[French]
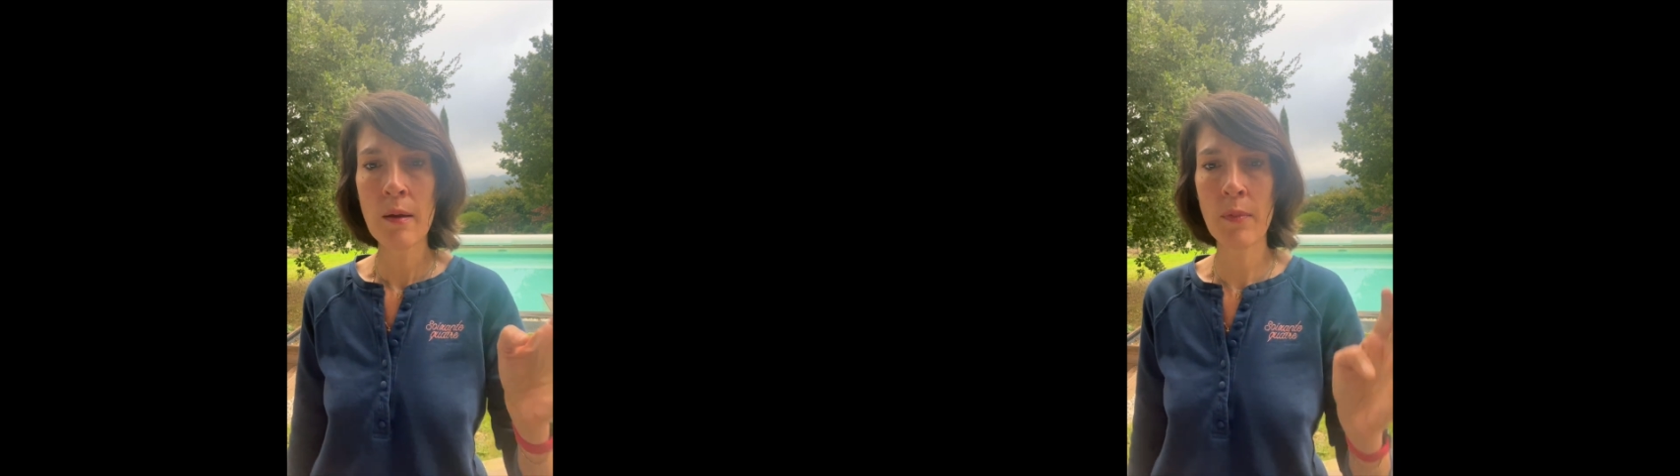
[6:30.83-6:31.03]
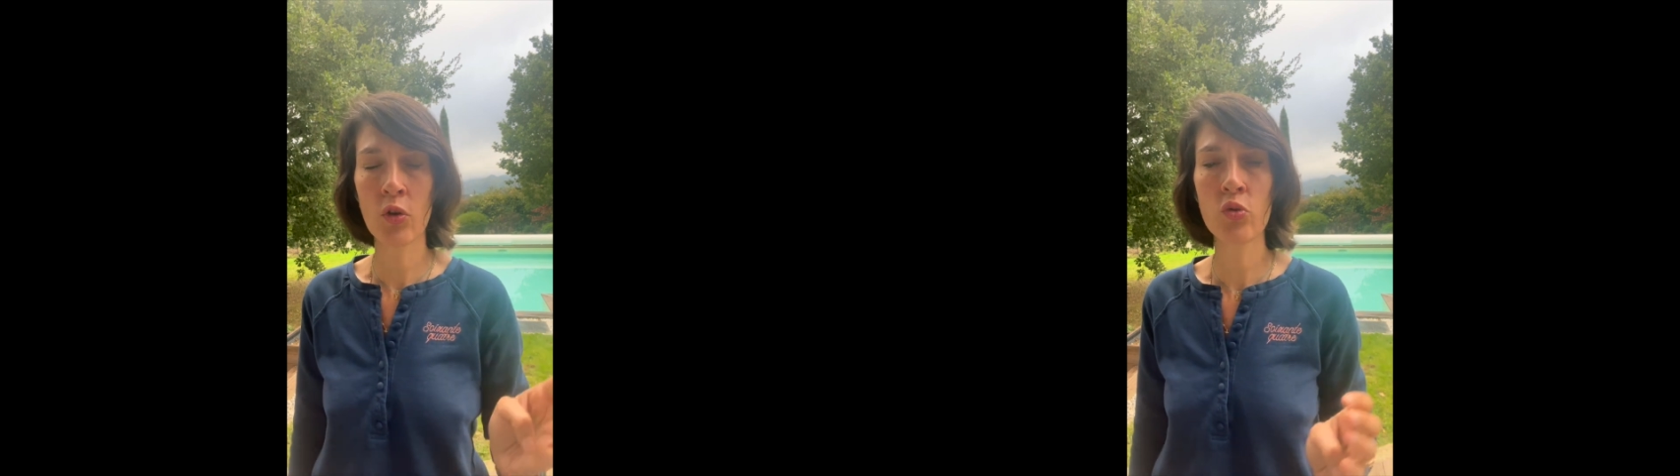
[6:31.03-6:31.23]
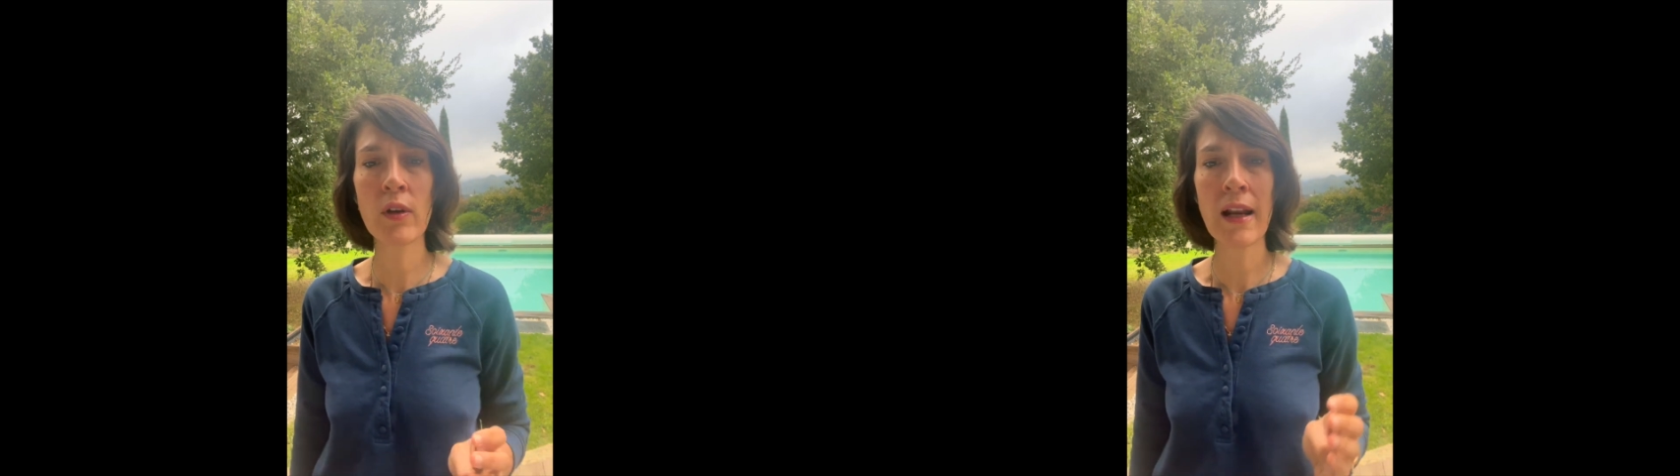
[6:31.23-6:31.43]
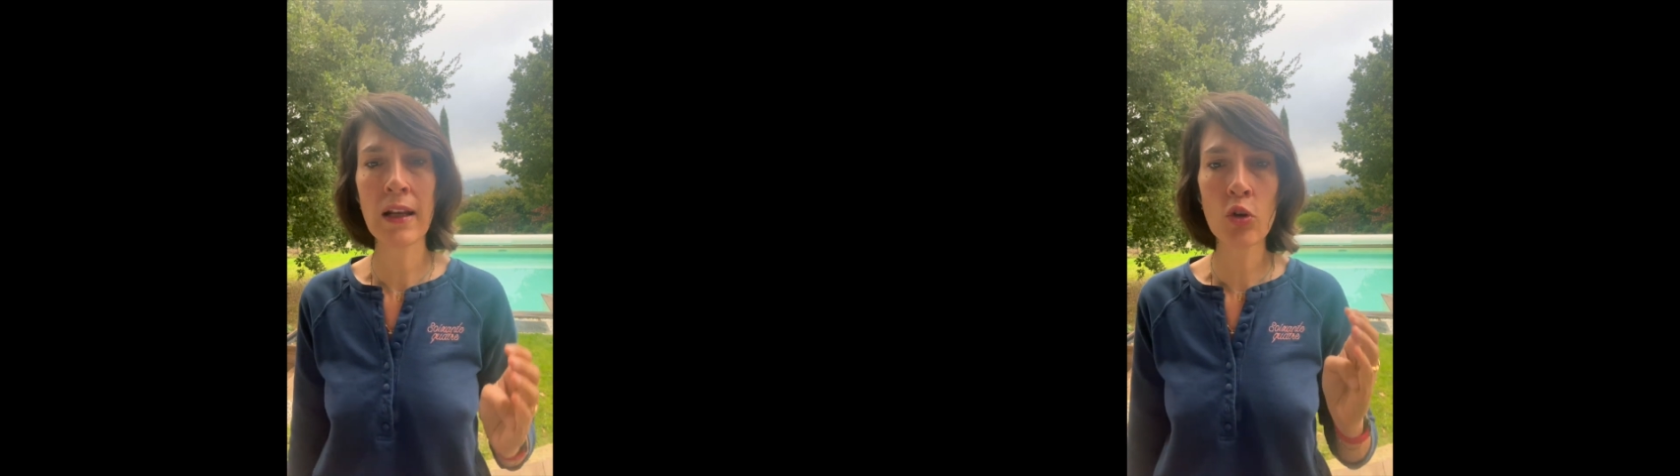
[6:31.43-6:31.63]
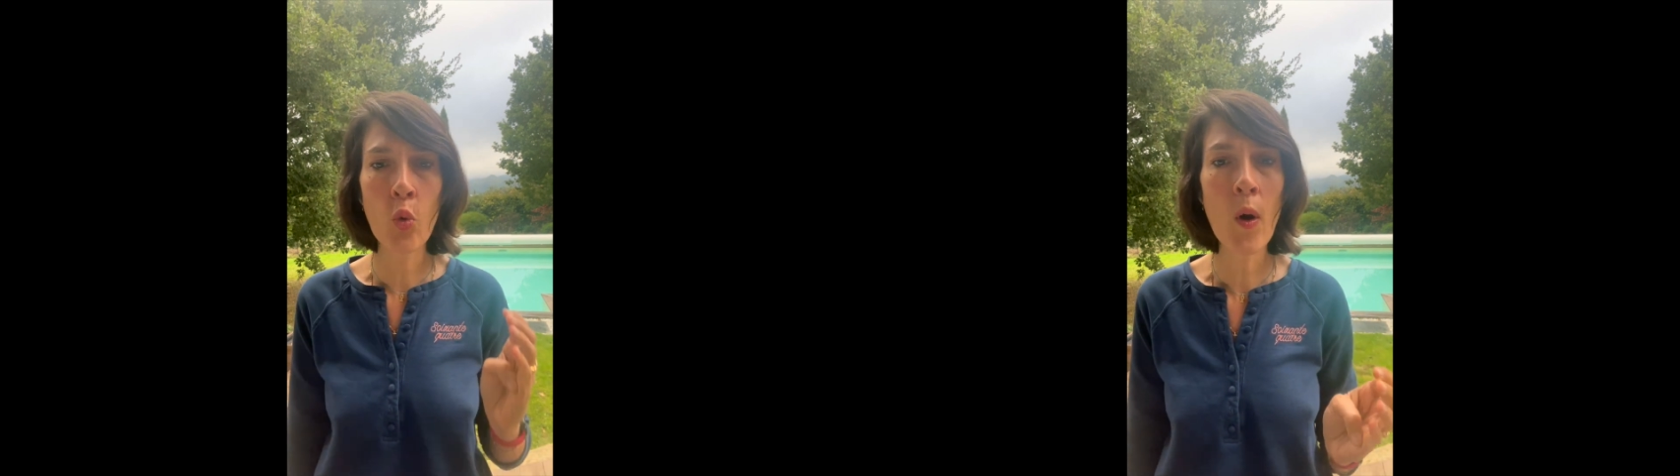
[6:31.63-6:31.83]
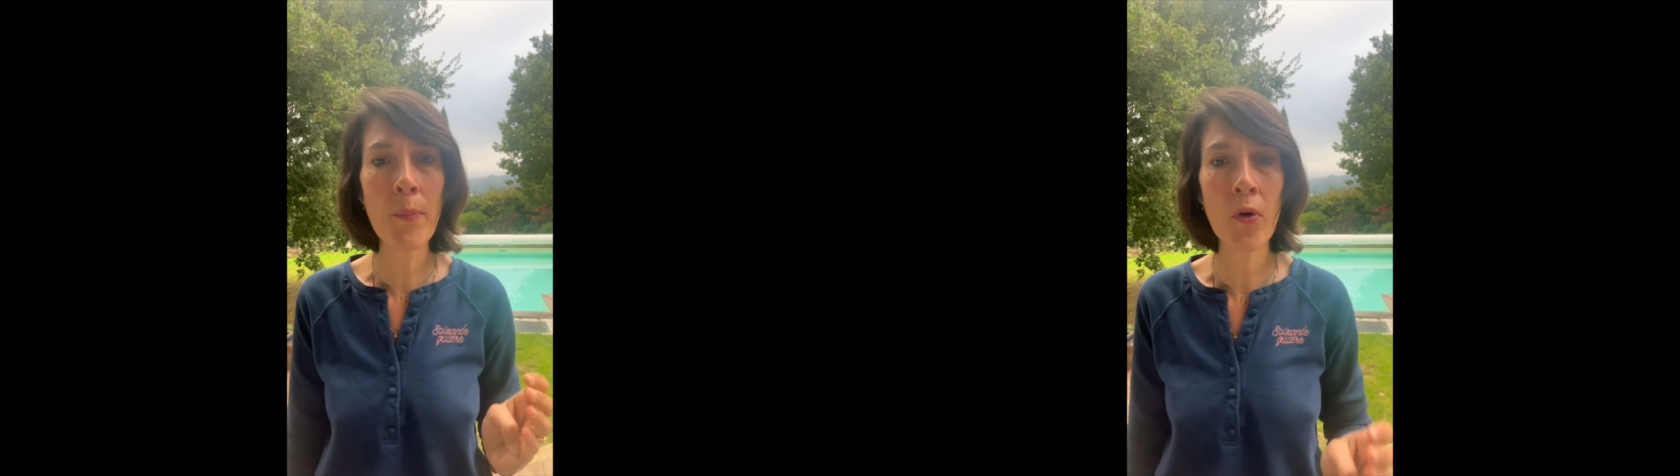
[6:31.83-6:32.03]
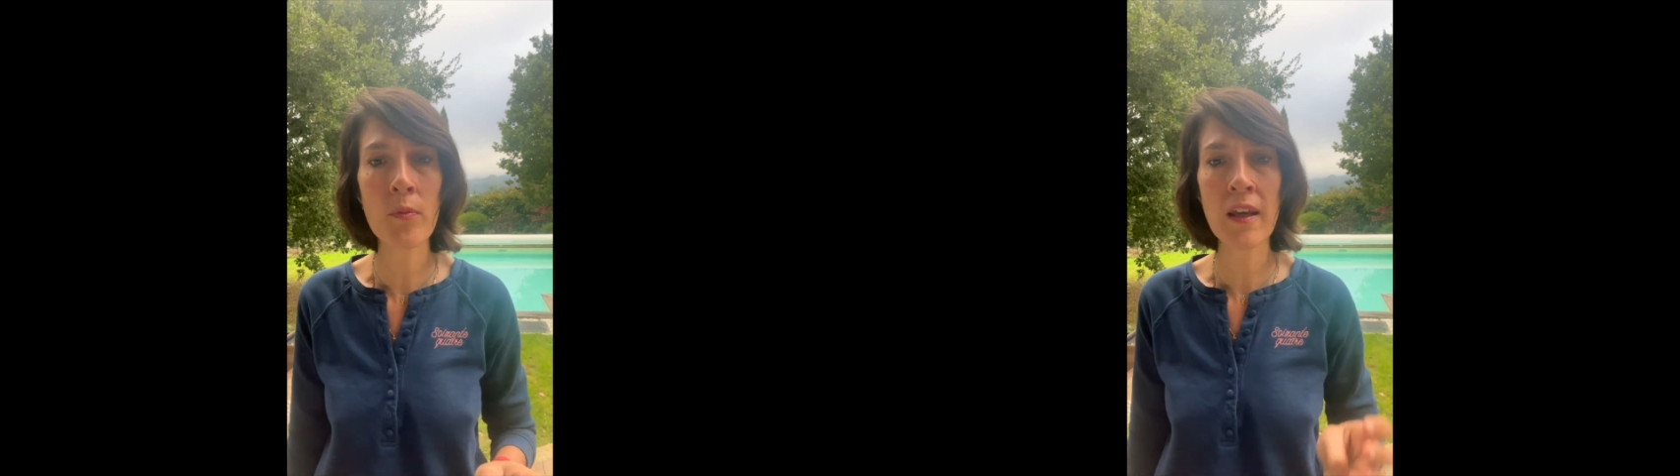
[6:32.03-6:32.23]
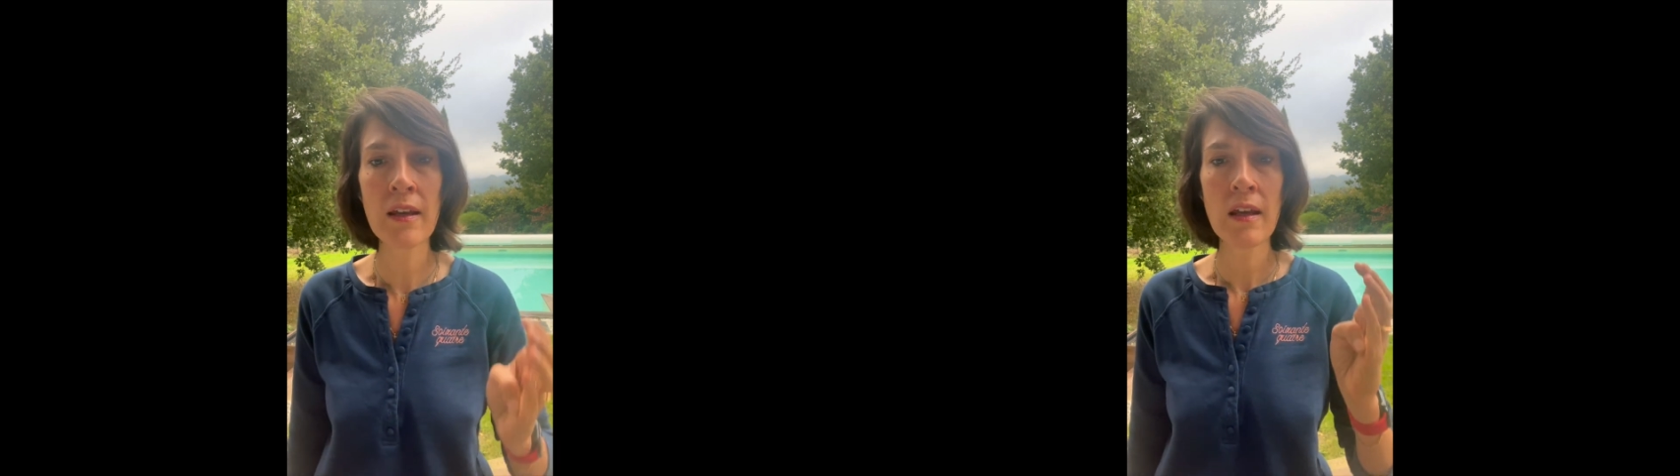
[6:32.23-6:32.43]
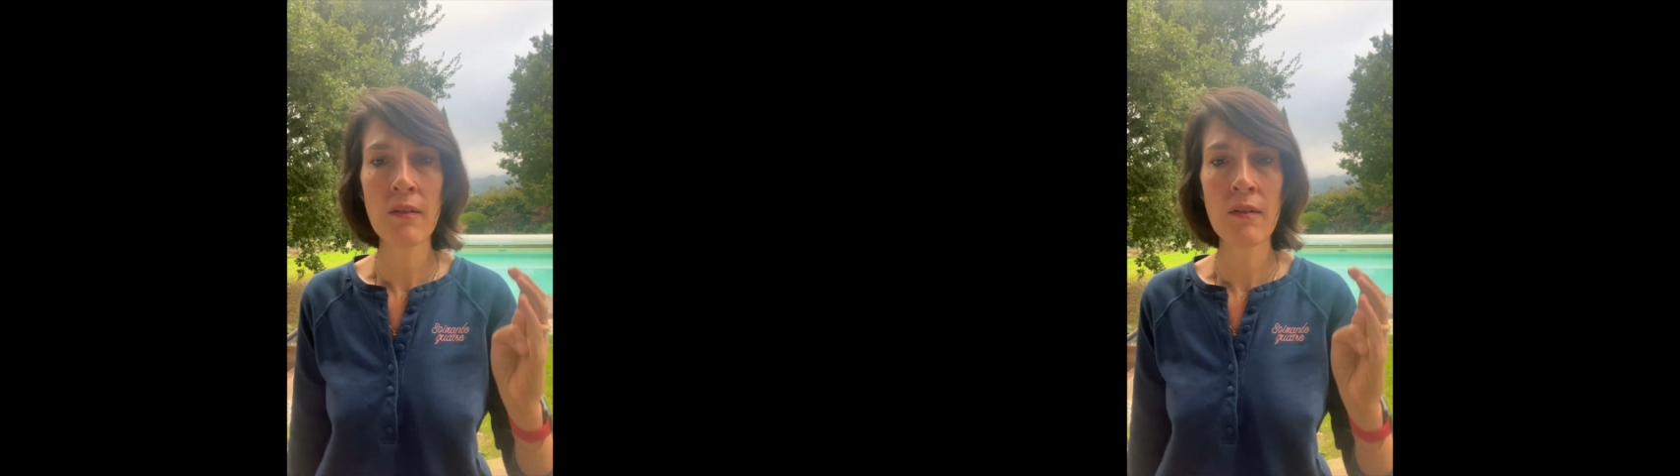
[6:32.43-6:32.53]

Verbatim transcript: mais en tout cas les trois premiers,